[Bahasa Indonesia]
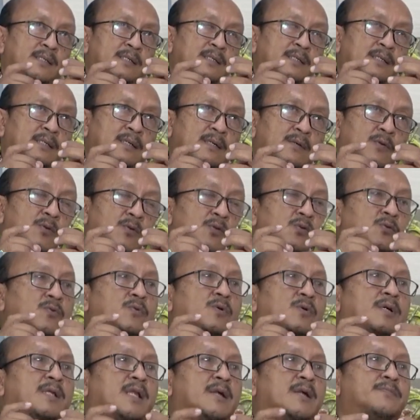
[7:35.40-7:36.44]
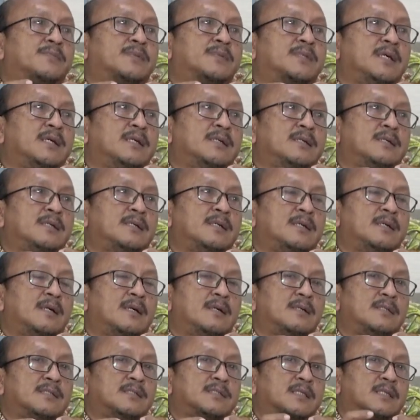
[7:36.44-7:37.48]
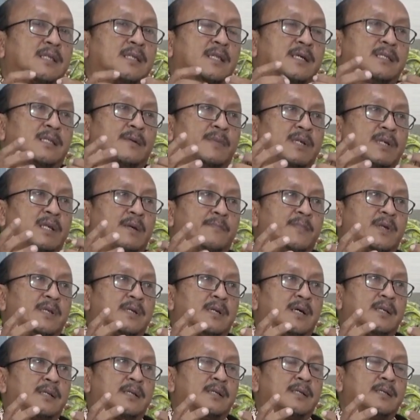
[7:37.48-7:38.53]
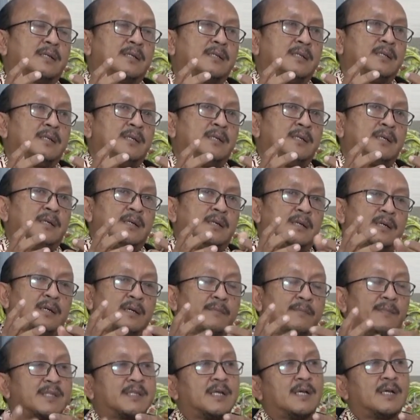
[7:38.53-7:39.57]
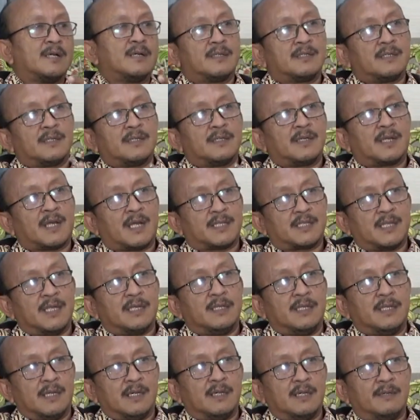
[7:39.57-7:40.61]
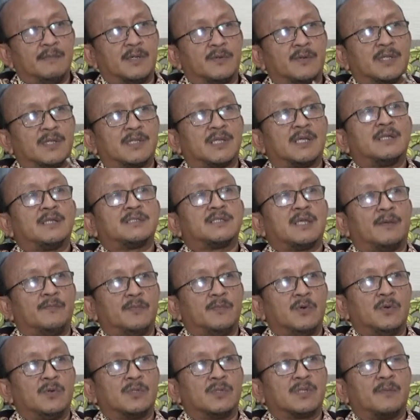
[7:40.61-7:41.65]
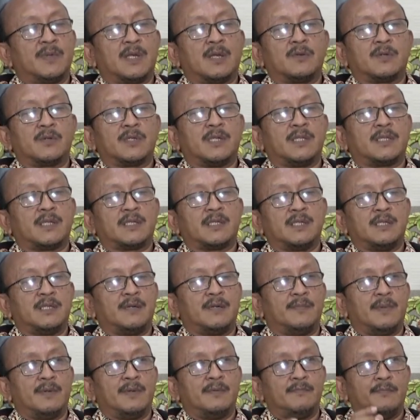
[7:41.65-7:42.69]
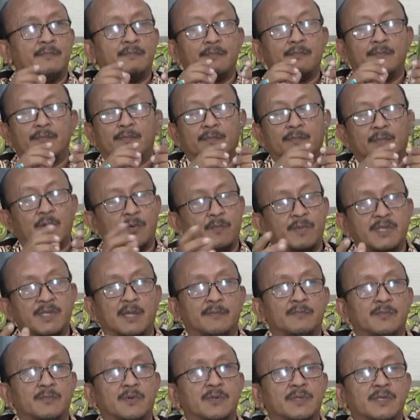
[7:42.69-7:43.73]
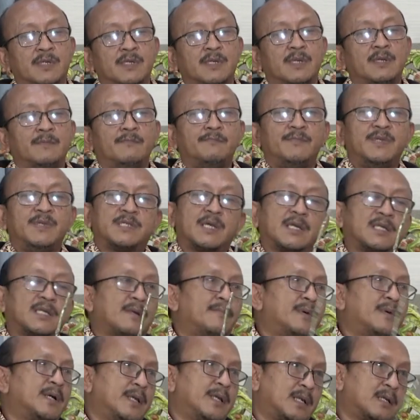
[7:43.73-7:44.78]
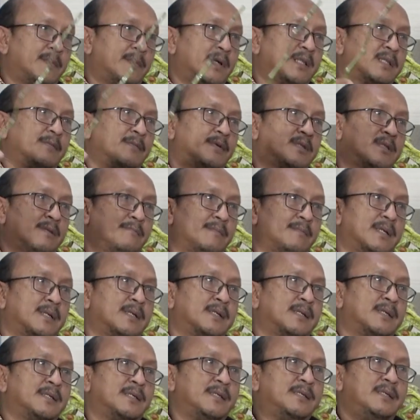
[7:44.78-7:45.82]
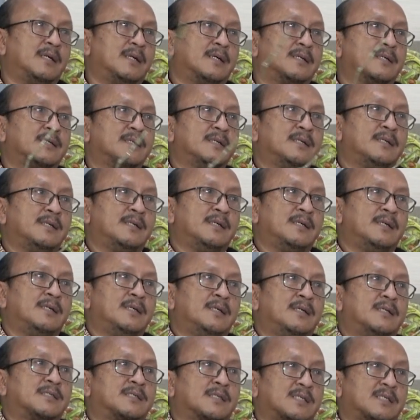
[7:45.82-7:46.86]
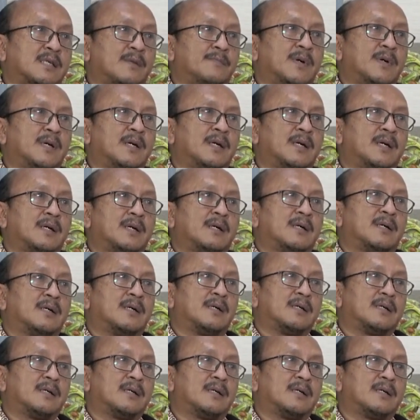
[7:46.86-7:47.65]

eh, untuk grafting mm-hmm. setelah kita mendapatkan uh, batang cuttingnya baru kita sambung. Tapi kalau kita tidak mau menyambung mm-hmm. bisa kita bagikan kepada teman-teman yang sesama